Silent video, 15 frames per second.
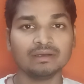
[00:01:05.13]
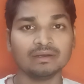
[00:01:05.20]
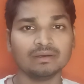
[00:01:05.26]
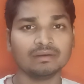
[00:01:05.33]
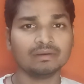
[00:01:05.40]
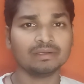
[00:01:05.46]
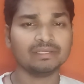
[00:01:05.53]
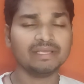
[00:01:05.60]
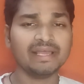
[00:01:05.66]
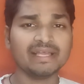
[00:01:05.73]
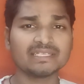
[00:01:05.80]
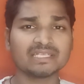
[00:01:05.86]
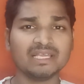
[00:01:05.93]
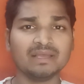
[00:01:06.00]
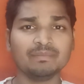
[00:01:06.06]
और ये
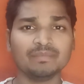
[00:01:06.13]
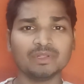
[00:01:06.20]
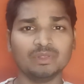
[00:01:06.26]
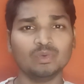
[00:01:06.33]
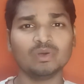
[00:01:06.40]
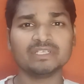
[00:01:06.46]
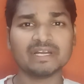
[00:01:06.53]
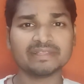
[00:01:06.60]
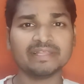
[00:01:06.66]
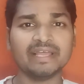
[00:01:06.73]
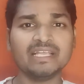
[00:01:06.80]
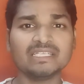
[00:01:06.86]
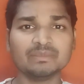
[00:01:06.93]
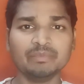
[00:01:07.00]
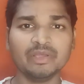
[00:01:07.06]
स्कीम
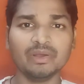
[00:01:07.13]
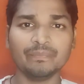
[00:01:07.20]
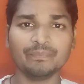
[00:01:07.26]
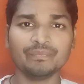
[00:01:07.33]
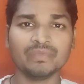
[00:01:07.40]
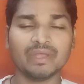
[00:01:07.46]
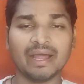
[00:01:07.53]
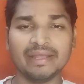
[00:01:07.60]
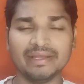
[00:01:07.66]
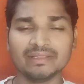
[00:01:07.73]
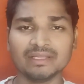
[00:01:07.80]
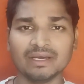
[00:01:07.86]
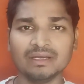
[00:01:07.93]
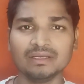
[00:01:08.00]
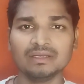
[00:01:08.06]
2023 में आया
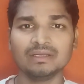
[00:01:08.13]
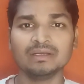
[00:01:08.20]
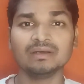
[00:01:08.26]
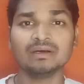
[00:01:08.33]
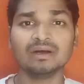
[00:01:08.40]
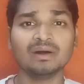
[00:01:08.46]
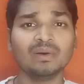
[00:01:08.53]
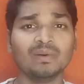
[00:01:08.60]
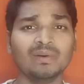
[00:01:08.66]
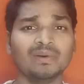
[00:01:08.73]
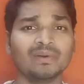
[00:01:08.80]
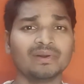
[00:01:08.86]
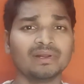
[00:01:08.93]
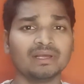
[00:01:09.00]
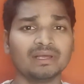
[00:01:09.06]
था
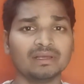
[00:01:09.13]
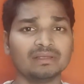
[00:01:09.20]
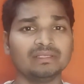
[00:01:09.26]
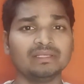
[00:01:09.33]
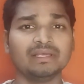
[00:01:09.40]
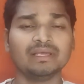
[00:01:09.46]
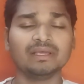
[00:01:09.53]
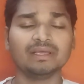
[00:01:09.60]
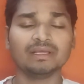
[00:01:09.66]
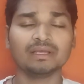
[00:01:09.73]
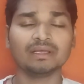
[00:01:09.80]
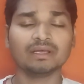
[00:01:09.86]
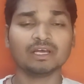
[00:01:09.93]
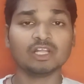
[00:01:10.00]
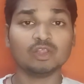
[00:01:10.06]
और ये
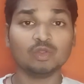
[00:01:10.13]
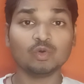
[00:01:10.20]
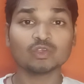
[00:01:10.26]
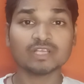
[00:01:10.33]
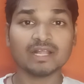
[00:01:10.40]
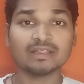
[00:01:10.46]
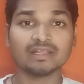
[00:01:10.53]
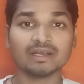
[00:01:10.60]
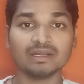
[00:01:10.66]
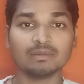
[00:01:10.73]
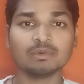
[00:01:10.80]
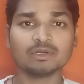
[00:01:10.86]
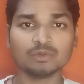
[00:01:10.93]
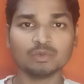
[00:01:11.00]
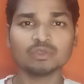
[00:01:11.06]
दो साल तक
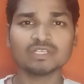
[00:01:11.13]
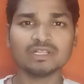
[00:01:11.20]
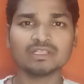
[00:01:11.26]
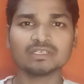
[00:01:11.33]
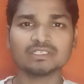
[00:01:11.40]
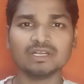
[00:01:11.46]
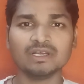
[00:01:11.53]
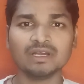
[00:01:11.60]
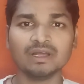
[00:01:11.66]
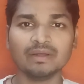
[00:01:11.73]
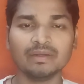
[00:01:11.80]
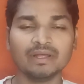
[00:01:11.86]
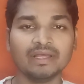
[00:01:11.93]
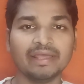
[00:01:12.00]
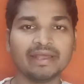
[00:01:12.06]
लगभग दो साल तक चलेगा
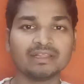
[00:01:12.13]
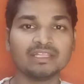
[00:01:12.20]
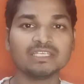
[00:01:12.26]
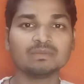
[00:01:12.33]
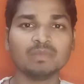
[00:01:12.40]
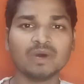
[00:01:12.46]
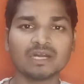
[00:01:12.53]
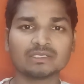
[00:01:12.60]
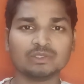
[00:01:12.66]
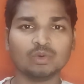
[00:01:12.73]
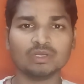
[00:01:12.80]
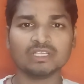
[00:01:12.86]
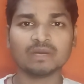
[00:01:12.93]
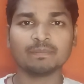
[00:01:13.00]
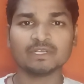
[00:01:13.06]
31 मार्च
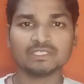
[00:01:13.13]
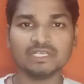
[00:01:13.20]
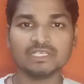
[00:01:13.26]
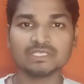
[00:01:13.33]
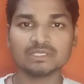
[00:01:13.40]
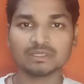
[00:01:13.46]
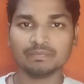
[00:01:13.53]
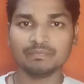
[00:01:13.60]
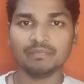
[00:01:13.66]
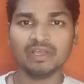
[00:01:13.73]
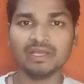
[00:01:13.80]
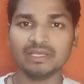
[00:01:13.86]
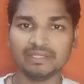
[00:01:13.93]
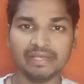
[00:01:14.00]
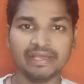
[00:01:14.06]
2025
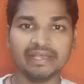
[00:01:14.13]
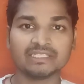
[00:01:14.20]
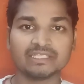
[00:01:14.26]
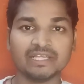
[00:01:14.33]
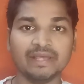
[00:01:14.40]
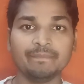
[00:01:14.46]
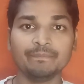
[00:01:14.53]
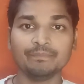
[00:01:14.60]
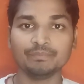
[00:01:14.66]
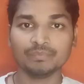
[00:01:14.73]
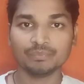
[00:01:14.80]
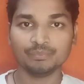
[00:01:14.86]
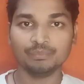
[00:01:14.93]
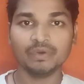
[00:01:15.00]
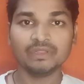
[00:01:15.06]
में ये स्कीम
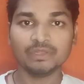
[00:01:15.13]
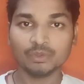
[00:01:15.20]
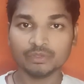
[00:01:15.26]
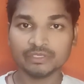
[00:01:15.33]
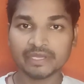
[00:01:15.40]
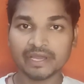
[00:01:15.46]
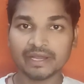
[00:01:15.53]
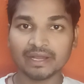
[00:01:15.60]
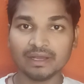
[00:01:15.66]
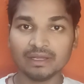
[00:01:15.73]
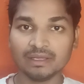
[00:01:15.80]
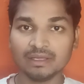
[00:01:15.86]
बंद हो जाएगा